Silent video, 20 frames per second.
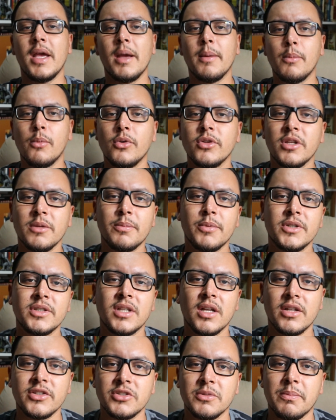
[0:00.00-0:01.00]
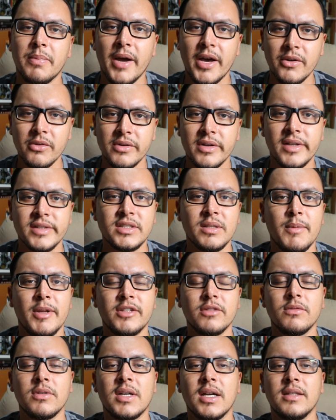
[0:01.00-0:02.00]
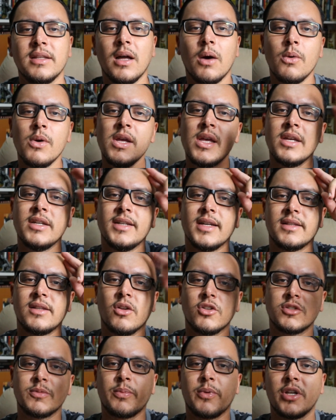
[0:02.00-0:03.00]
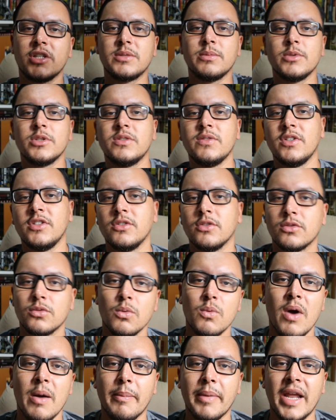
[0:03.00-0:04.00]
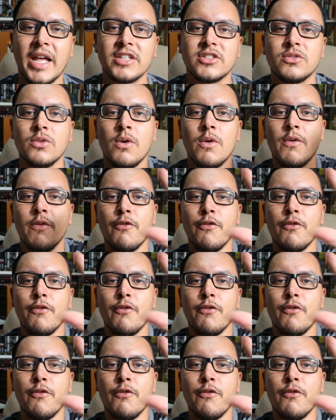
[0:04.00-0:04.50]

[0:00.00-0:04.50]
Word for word: é muito importante para o crescimento do canal e até os próximos vídeos. Um abraço,